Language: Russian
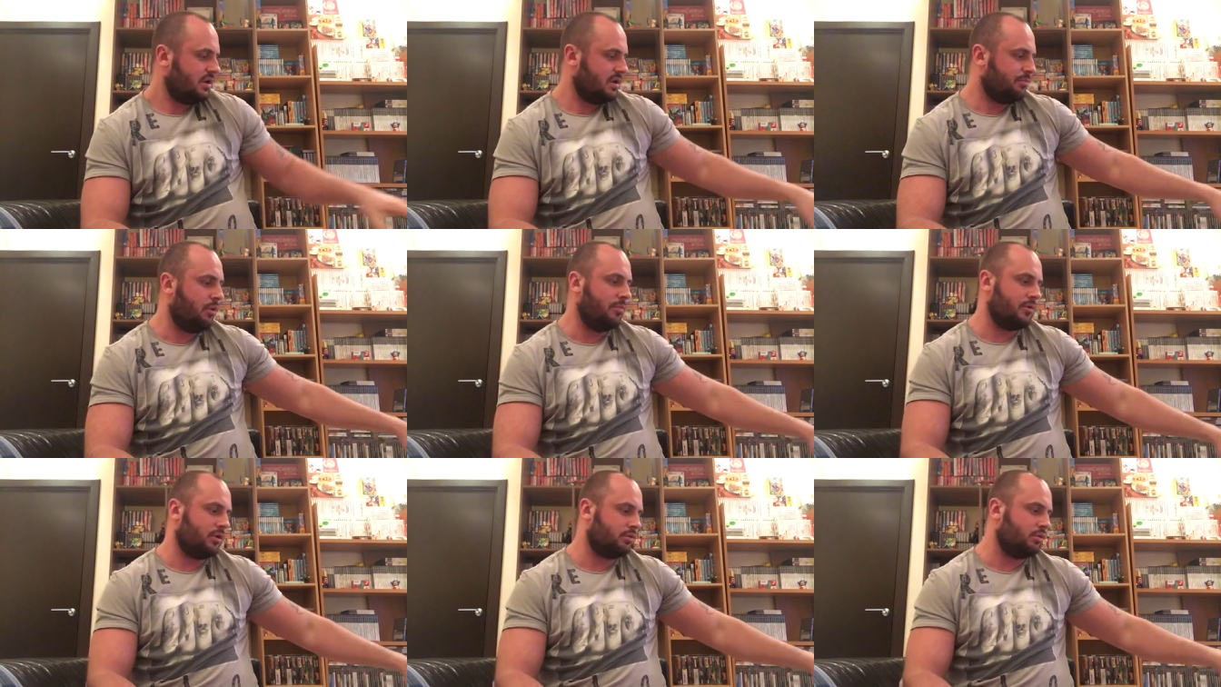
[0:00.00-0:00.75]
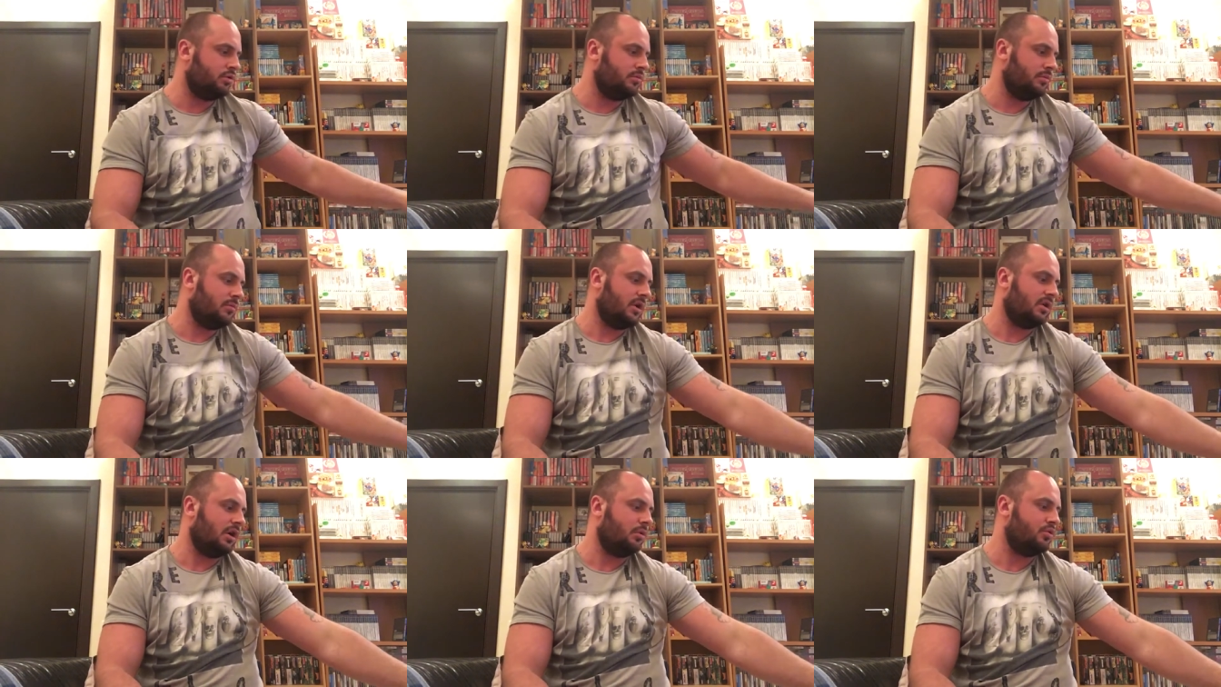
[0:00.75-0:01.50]
не помню, откуда у меня
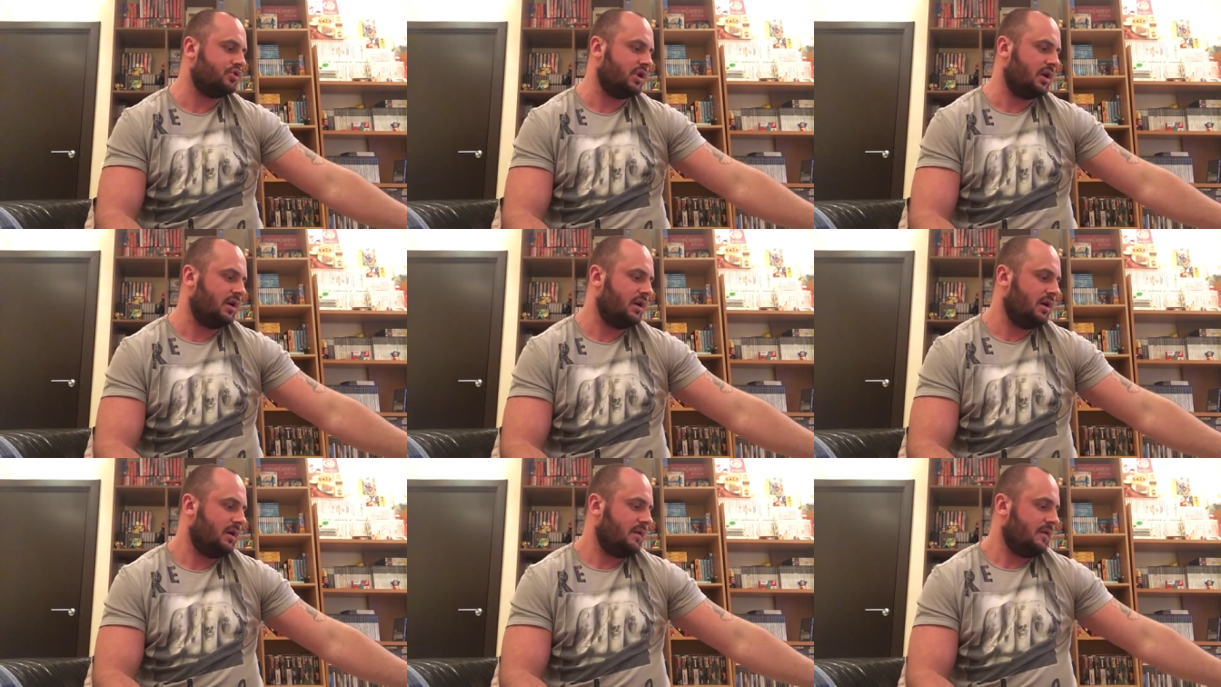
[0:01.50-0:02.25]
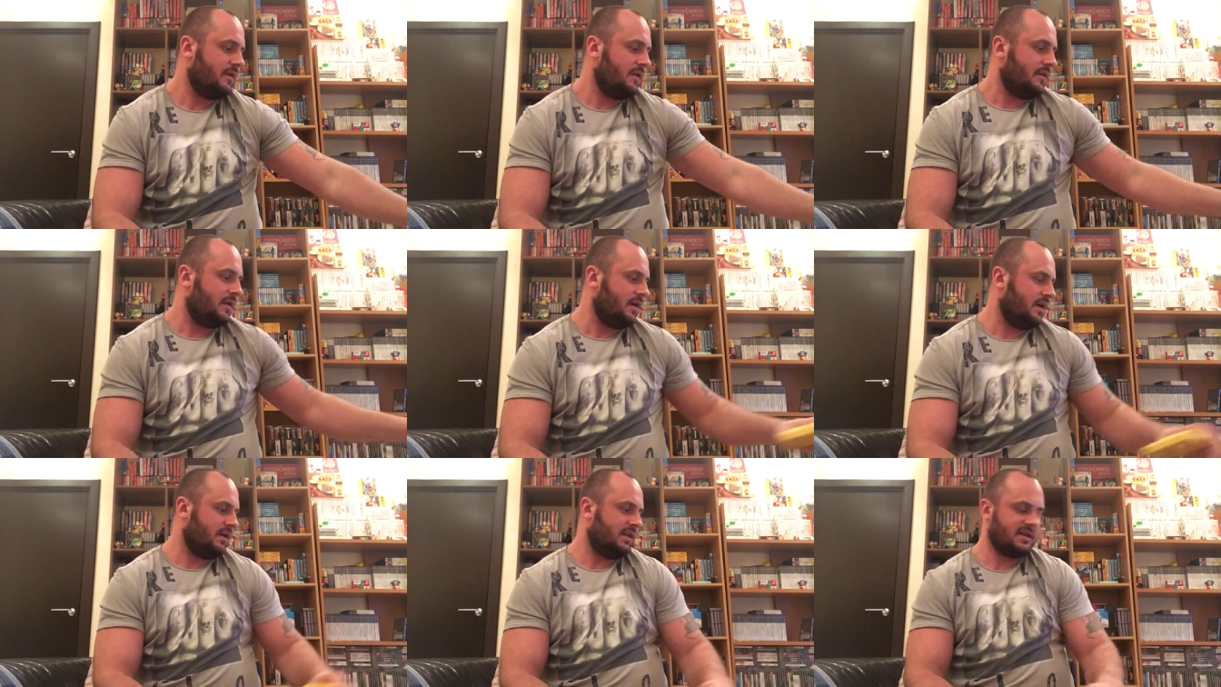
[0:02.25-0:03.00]
до кучи
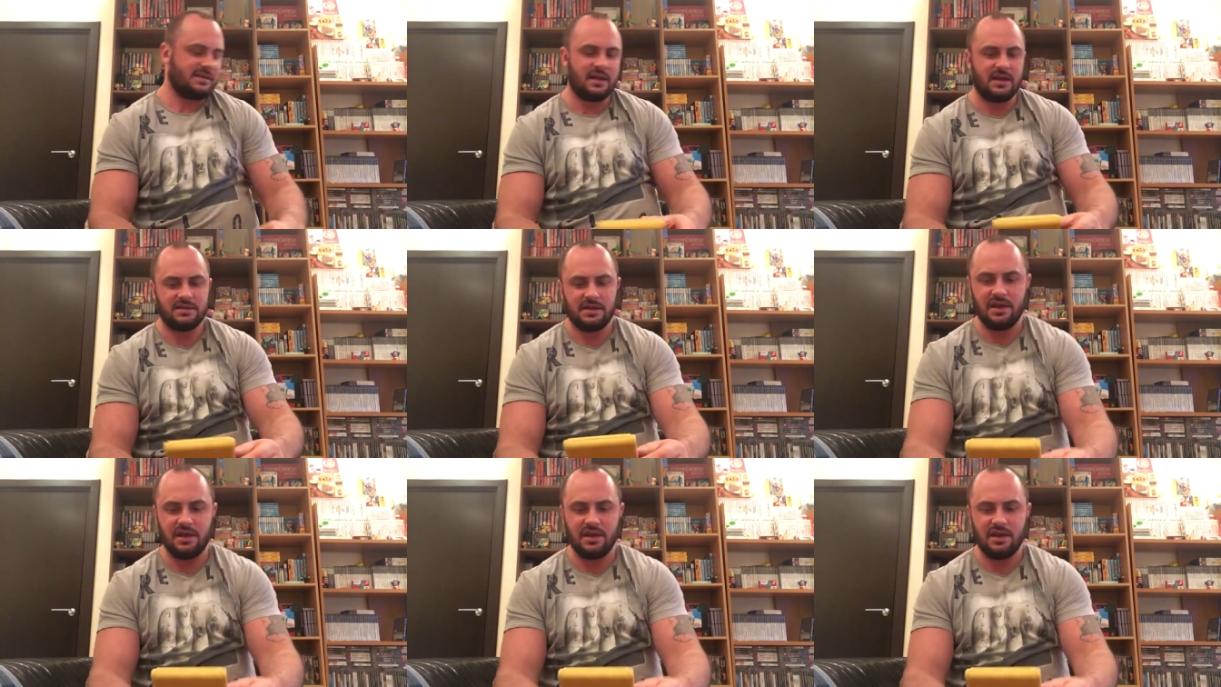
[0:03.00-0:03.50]
достался.